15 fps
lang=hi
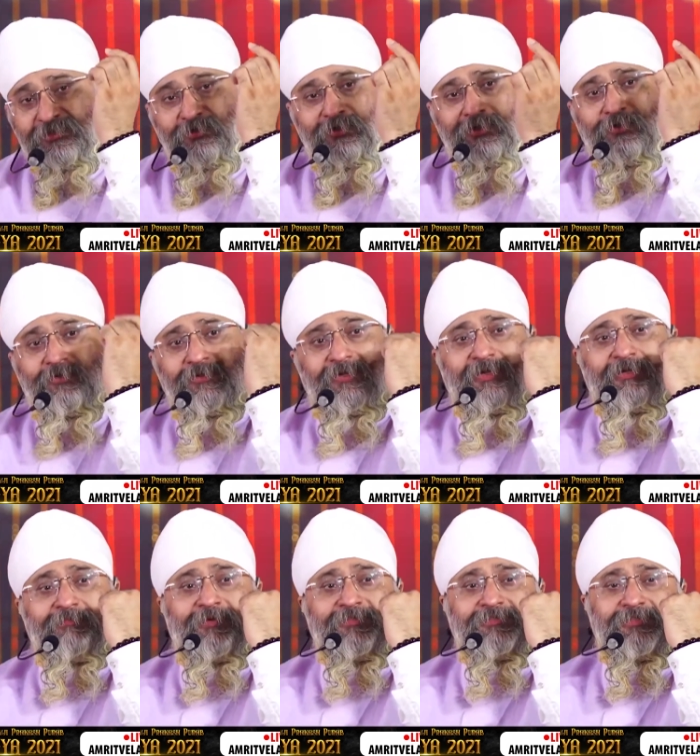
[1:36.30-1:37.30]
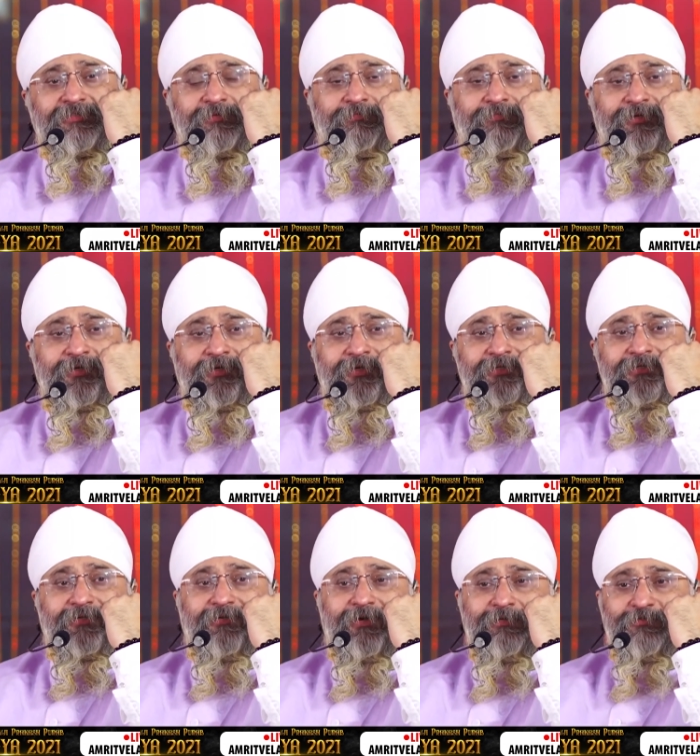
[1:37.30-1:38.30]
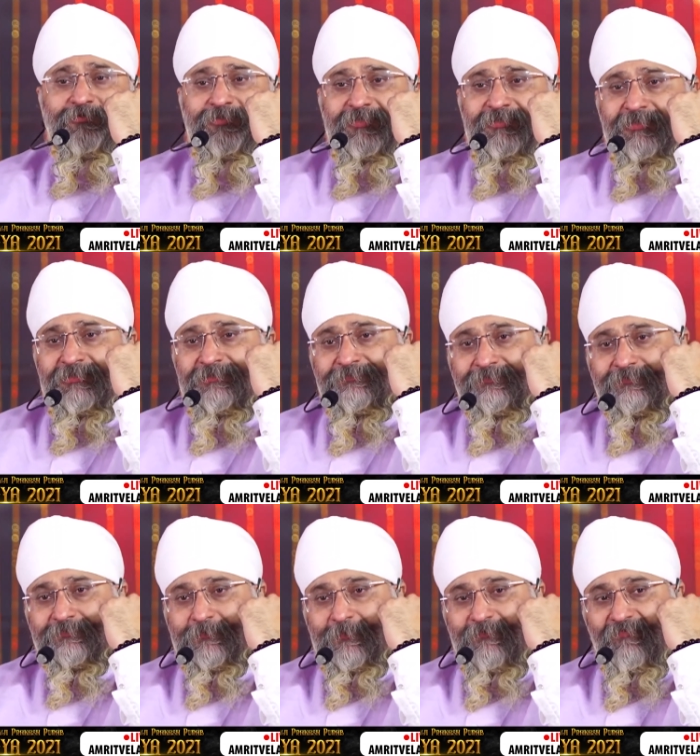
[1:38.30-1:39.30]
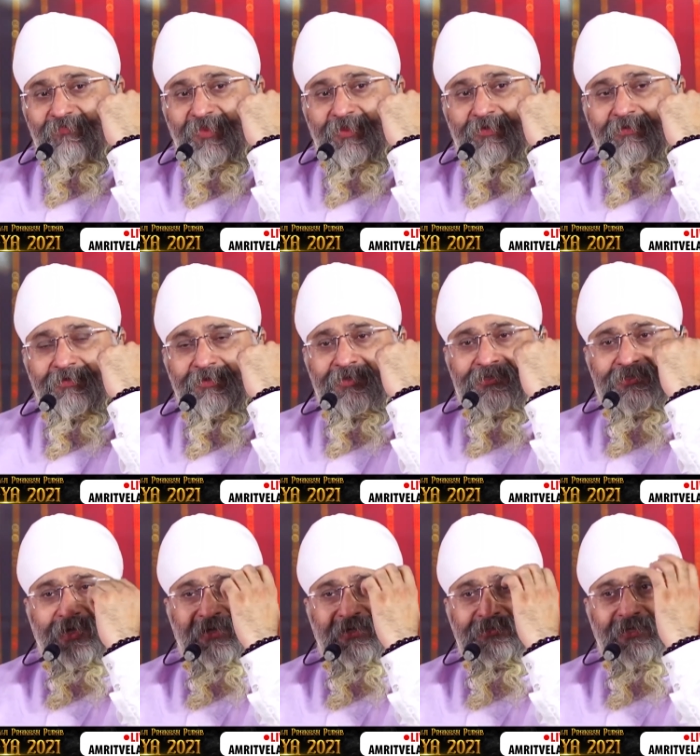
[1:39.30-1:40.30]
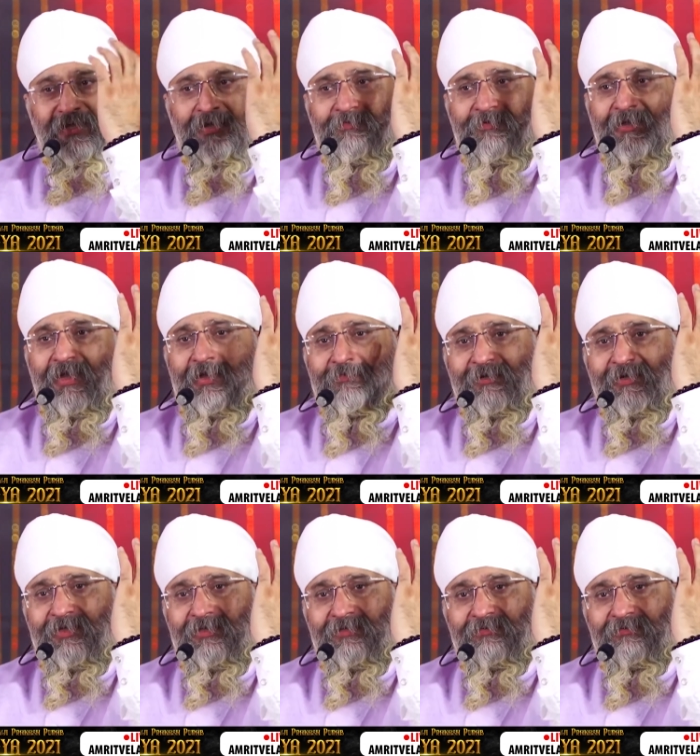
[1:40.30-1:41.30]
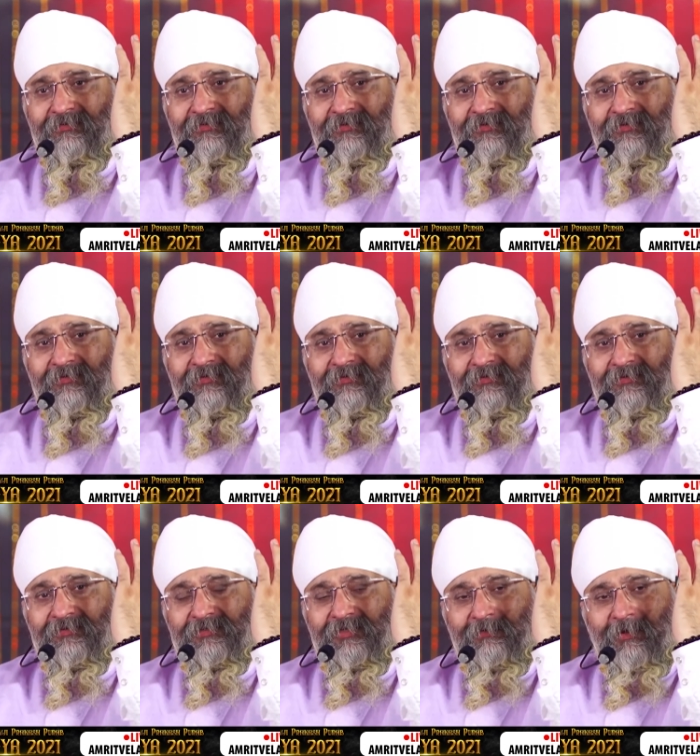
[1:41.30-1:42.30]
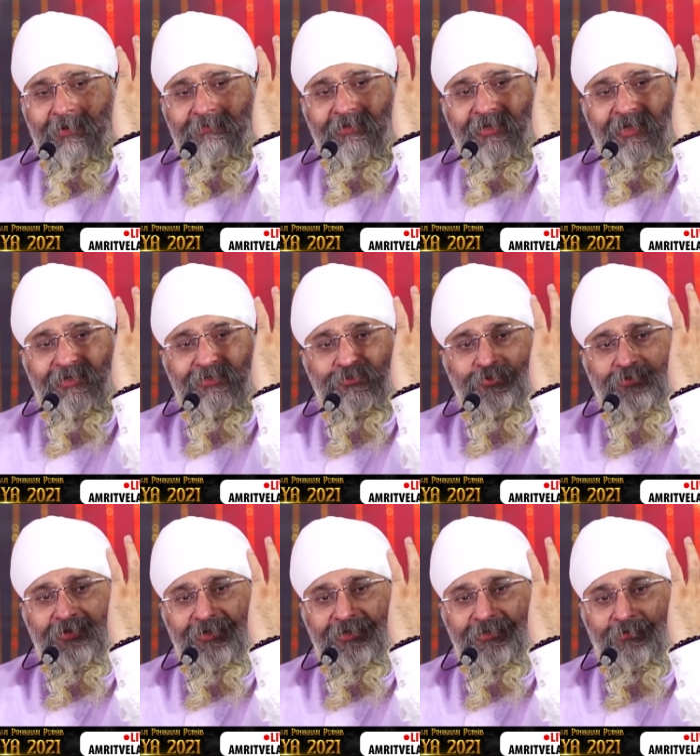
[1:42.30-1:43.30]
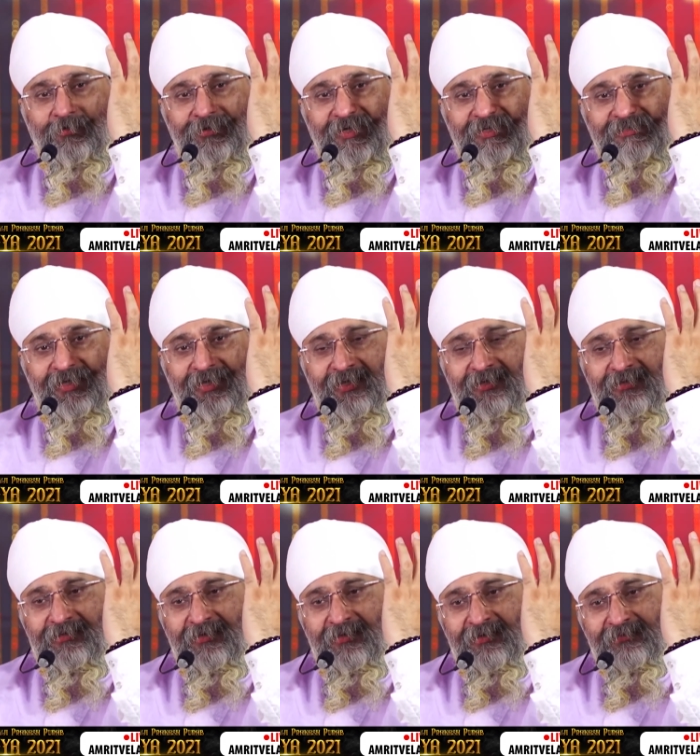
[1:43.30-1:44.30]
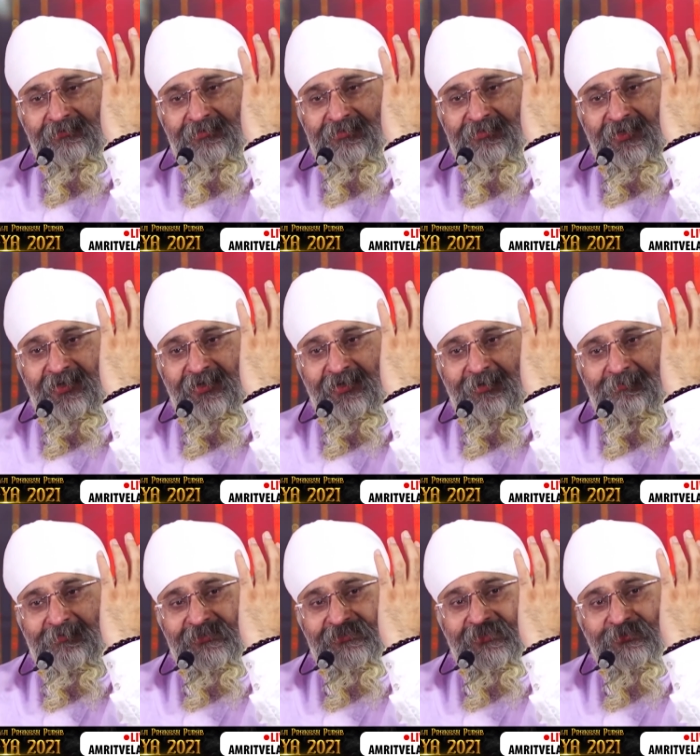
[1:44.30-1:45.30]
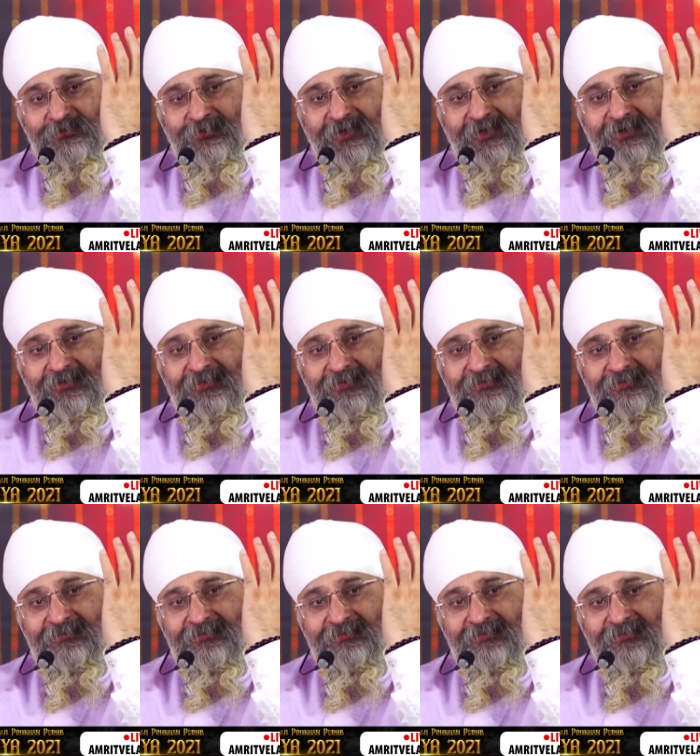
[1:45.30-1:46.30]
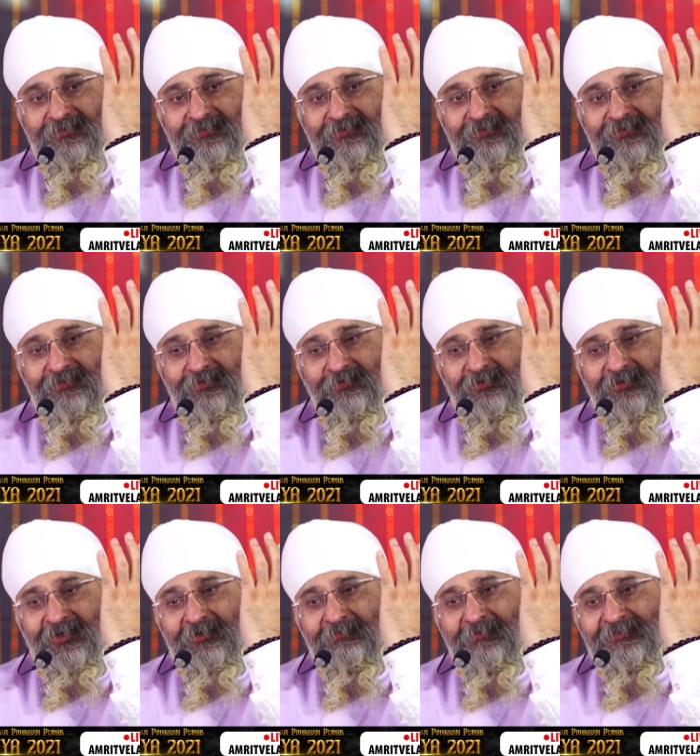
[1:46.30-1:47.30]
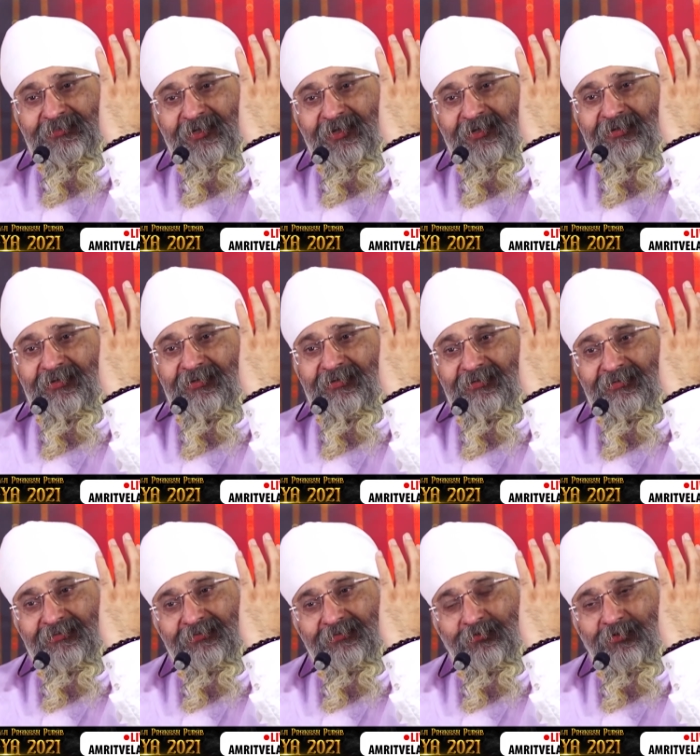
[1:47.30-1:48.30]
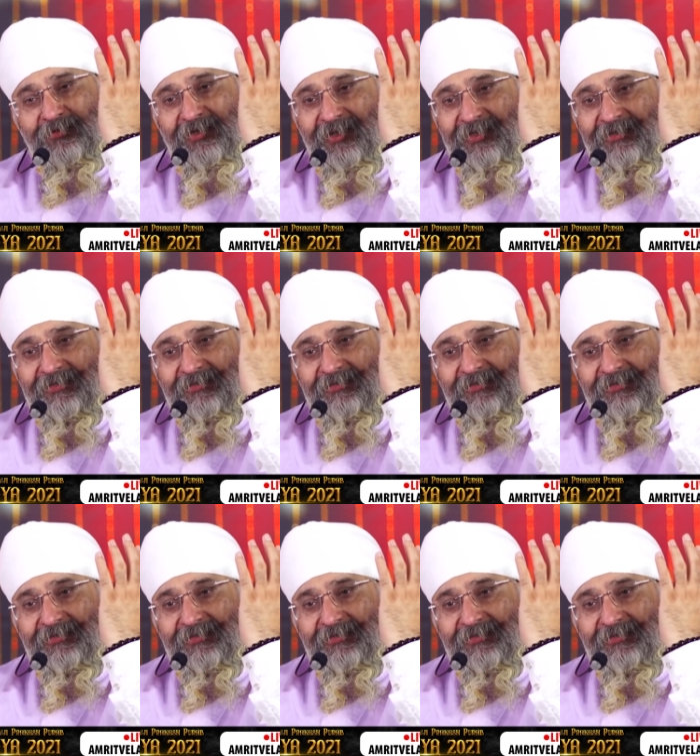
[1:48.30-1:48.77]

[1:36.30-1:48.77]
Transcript: ने गुरु नानक पातशाह से सवाल पूछा था कि जहाँ जहाँ भी आप गए सब आपके आगे झुक गए कोई ऐसा है जिसके आगे आपका सर झुकेगा गुरु नानक पातशाह कहने लगे हाँ कोई आएगा